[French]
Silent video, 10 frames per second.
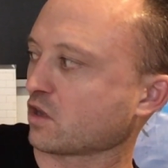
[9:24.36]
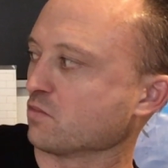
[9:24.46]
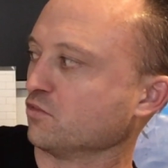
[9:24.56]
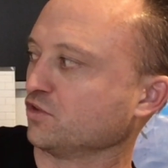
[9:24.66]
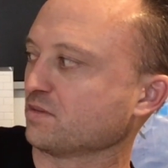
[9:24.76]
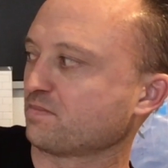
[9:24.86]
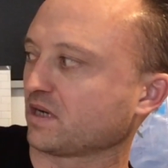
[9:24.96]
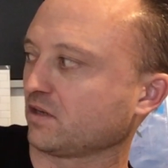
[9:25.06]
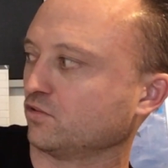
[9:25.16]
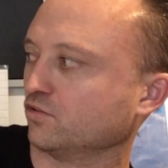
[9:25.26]
mené
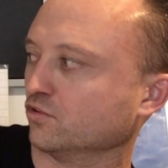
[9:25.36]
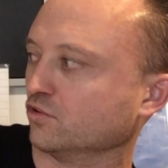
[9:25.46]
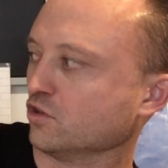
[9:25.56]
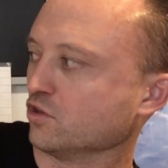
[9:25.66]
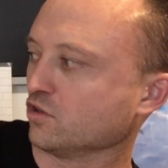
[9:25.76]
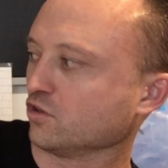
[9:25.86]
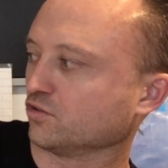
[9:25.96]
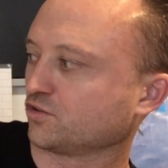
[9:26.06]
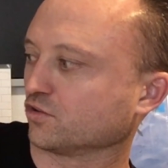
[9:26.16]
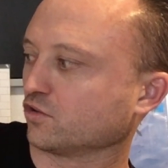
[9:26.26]
par
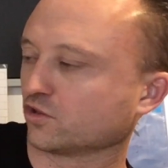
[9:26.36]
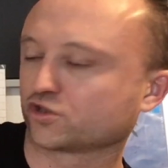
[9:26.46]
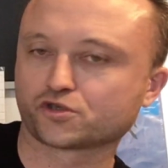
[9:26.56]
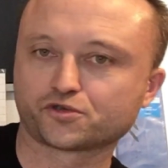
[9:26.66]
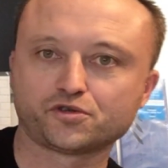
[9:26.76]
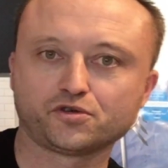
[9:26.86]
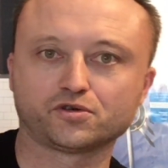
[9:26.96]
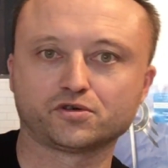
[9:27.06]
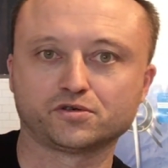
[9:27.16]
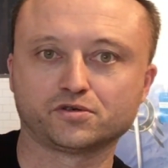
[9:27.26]
ce grand chanteur,
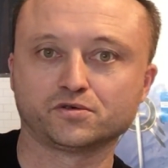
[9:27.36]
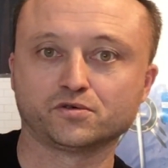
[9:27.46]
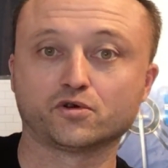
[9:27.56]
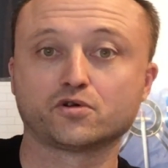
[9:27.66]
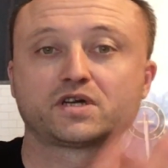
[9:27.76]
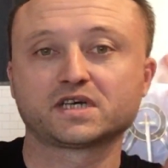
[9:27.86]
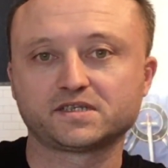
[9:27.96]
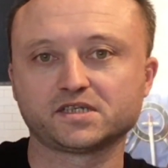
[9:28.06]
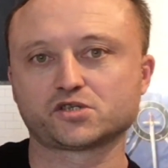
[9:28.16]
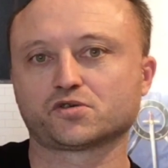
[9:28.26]
euh,
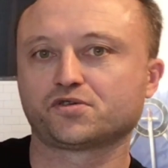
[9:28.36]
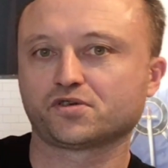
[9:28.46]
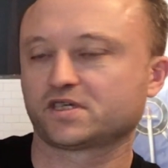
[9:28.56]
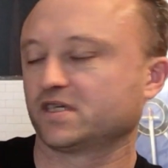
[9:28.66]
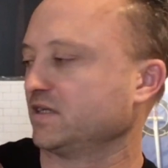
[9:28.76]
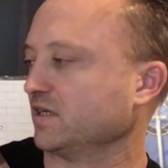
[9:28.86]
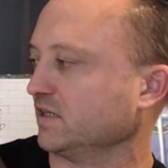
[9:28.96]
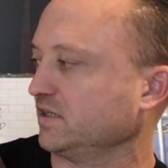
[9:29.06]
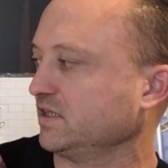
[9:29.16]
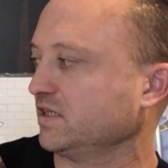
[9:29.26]
regretté chanteur qui était
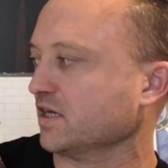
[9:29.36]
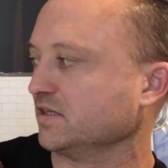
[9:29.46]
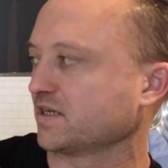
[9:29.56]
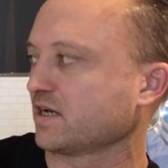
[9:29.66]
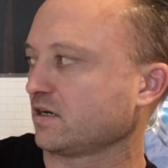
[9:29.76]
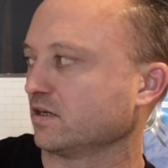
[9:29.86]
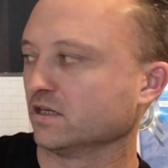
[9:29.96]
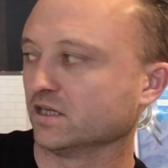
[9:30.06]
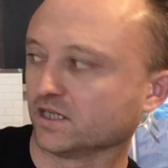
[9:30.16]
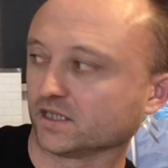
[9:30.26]
Didier Isard,
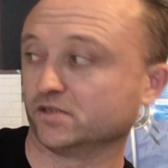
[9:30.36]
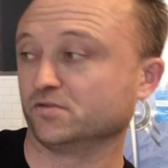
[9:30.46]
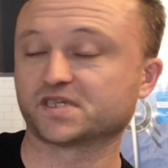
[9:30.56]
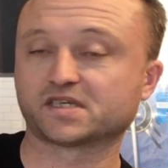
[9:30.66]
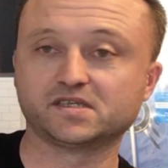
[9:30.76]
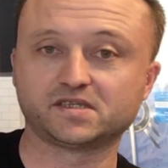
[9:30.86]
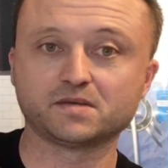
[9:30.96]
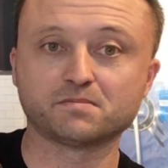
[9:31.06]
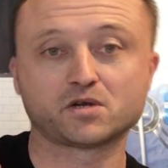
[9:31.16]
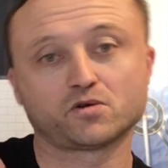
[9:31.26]
qui nous a quittés
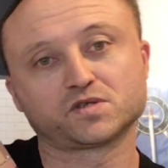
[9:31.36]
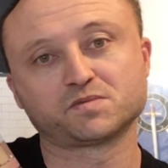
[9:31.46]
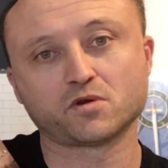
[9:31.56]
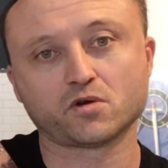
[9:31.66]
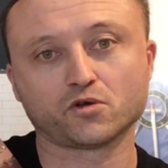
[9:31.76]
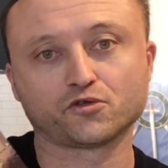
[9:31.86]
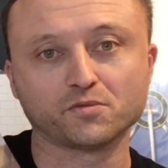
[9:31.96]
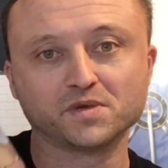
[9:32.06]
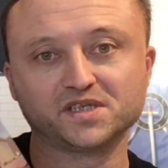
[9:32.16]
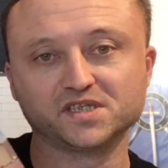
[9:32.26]
malheureusement en
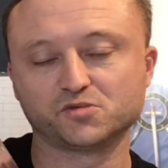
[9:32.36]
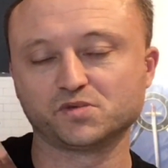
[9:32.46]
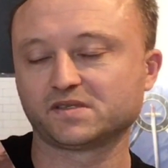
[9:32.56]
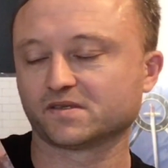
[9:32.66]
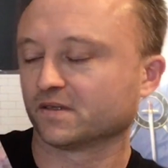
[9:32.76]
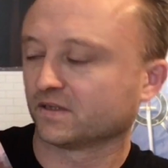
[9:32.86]
2018.